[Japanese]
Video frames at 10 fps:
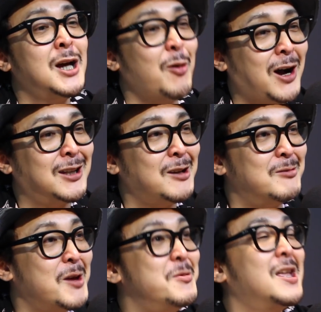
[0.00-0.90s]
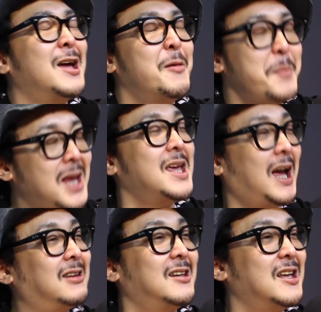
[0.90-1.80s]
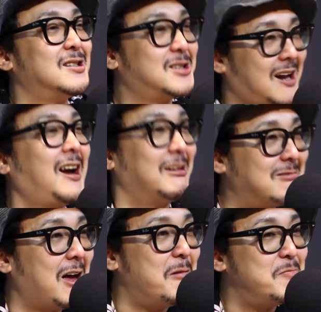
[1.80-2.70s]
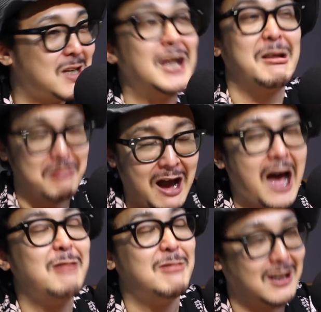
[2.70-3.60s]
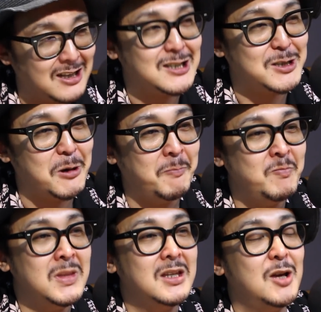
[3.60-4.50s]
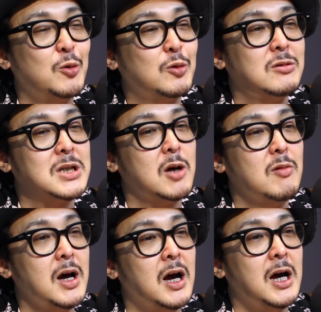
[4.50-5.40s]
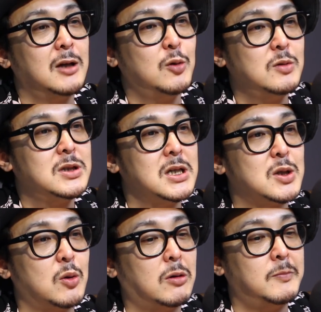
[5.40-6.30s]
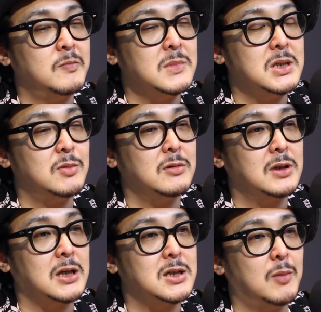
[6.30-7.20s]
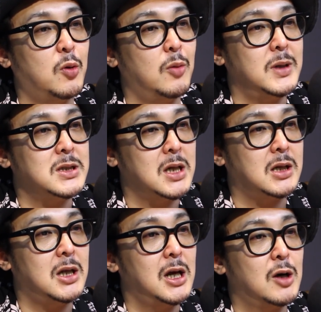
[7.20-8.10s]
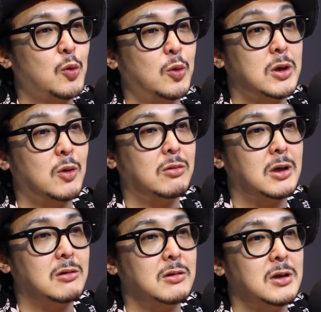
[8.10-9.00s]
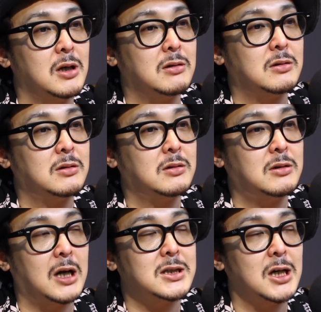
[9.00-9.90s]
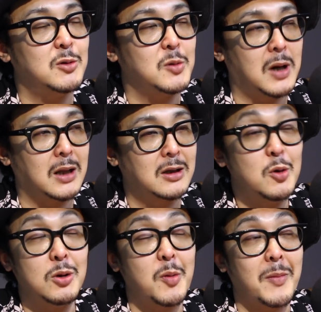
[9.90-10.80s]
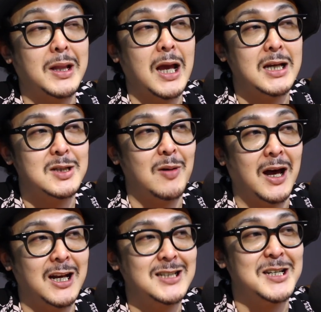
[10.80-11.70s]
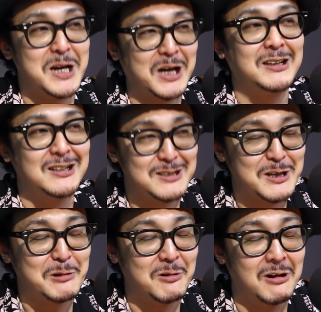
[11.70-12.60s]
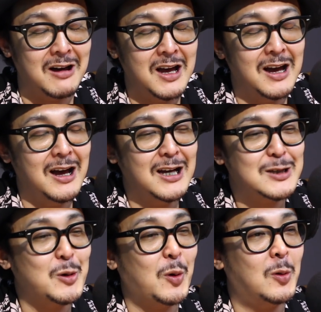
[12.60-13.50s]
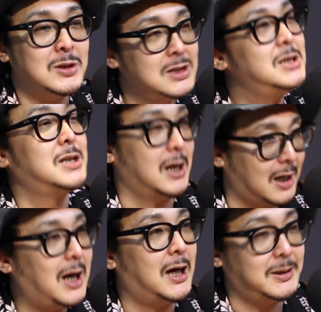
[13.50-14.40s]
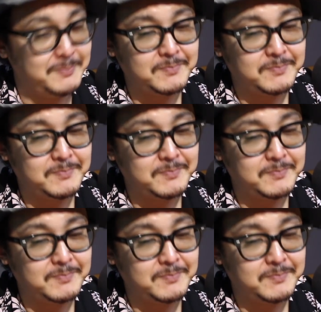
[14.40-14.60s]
が分かってるんだみたいな目にあっててつらかったみたいなのがあるわけですよ。でお父さんはどうしてその自分たちが亡命してきてこの日本という国で暮らしてるのかっていうこともまあ大しては話してなかったんですけど、うん、そのおじいちゃんが